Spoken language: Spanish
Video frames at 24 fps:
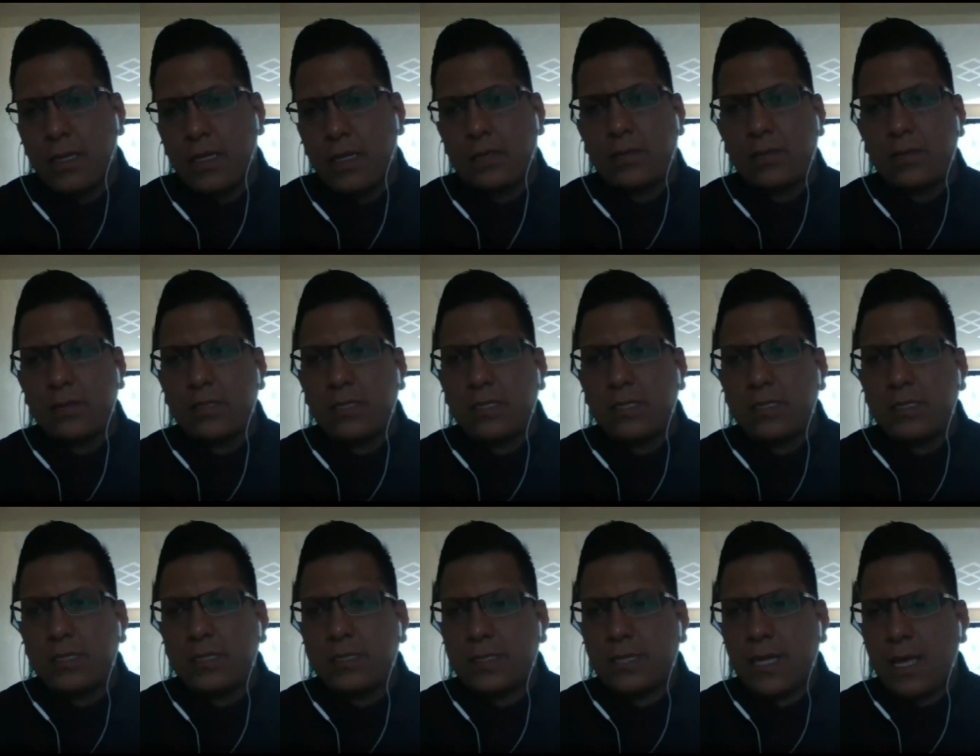
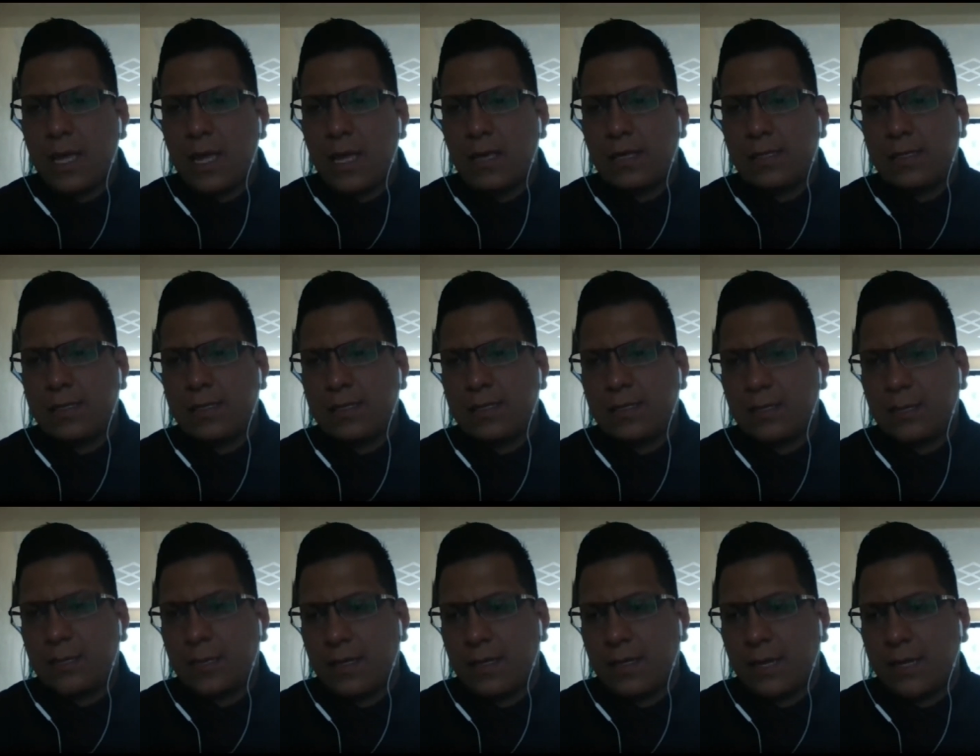Entonces, esta,
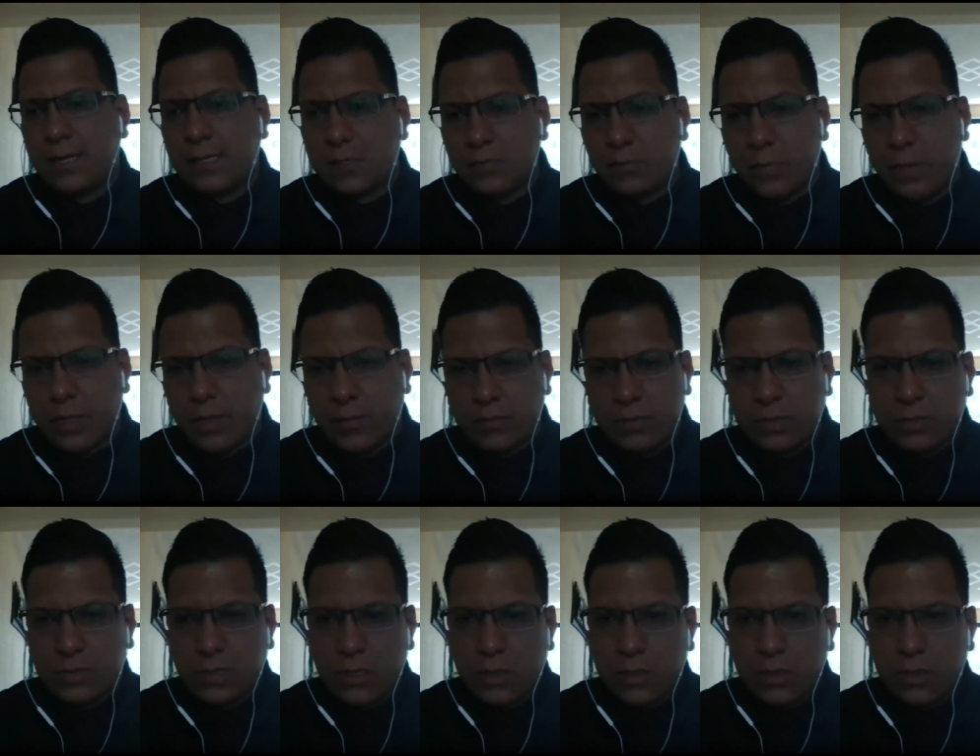estas preguntas